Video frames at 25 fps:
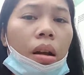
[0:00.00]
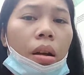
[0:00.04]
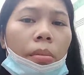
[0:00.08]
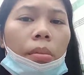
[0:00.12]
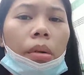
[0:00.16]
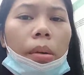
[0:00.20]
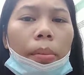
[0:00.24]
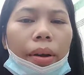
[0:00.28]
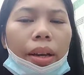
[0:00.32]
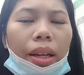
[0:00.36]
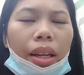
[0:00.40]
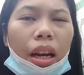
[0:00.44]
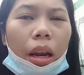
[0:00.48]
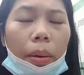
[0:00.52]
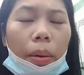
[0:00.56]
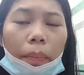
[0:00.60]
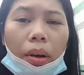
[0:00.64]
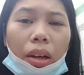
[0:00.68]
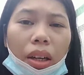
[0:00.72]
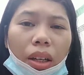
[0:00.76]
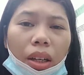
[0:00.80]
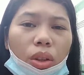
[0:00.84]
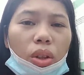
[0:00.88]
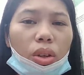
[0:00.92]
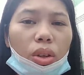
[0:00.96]
mamaya na lang pag
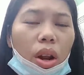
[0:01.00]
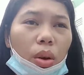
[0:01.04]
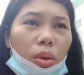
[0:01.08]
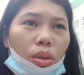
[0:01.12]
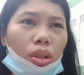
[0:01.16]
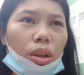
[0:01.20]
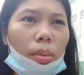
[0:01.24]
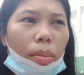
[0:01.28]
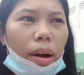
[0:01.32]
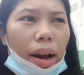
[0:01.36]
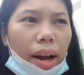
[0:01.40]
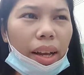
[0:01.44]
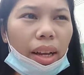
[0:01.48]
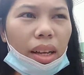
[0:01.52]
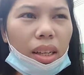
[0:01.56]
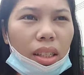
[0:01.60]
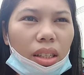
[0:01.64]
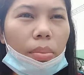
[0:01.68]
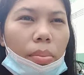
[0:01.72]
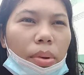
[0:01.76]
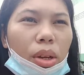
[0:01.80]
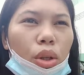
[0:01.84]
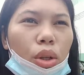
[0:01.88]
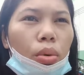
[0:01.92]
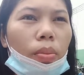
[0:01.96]
ako sa bahay
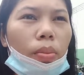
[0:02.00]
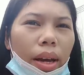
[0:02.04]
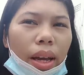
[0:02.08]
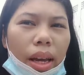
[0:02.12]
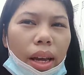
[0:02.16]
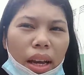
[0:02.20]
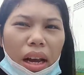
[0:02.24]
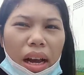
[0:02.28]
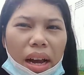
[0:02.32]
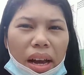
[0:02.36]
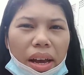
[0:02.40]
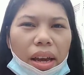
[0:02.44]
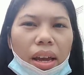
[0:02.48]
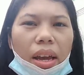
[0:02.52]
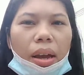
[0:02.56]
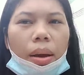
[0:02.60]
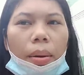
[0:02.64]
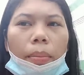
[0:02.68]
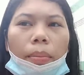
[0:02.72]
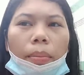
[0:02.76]
kasi medyo maingay.